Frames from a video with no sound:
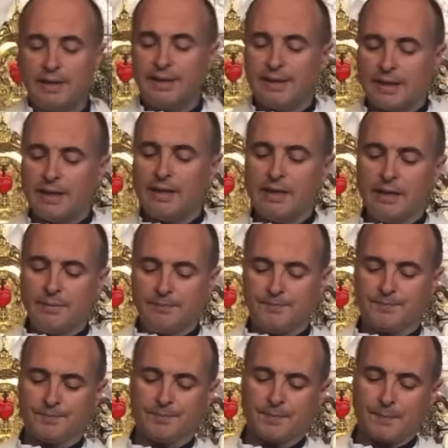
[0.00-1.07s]
rey.
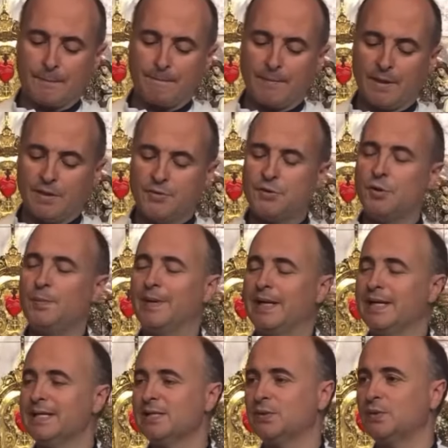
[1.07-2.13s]
Yo
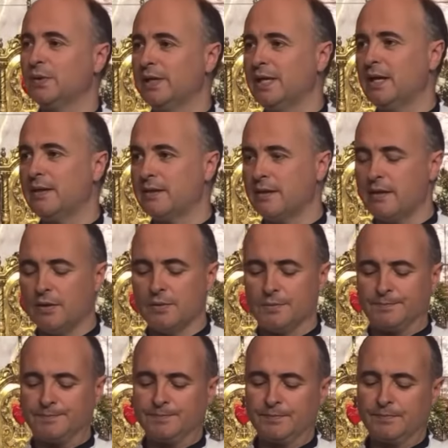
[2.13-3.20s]
para esto he nacido,
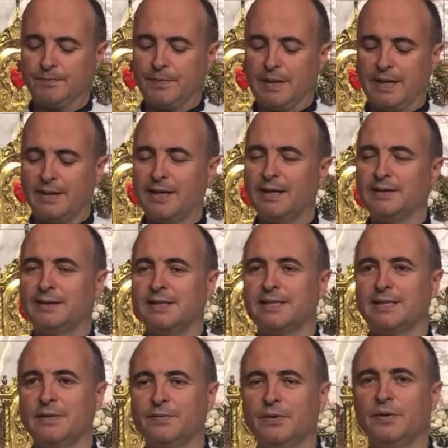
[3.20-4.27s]
para dar
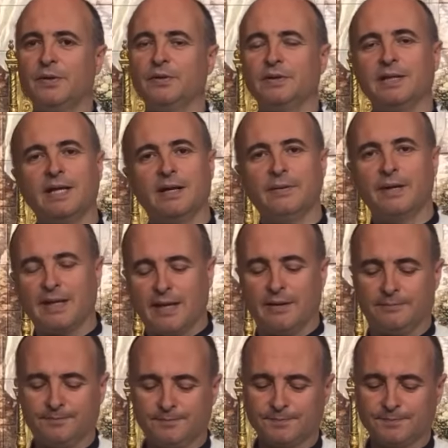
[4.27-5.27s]
testimonio de la verdad.